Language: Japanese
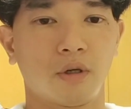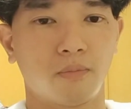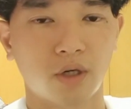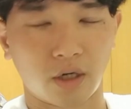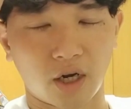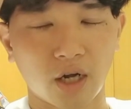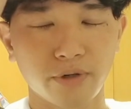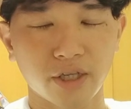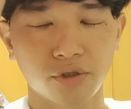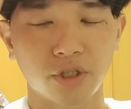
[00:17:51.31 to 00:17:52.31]
まあ、かぶ
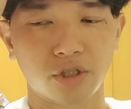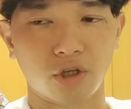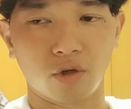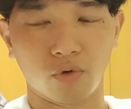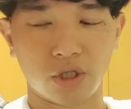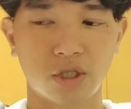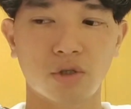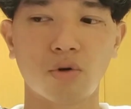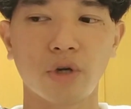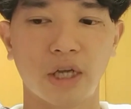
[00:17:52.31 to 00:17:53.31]
りやすいんですけれども、
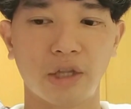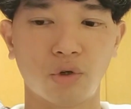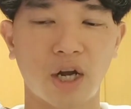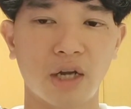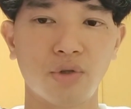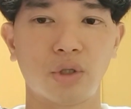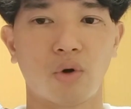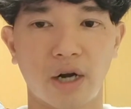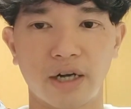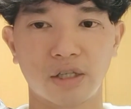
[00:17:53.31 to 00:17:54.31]
すごいあの軽いとか、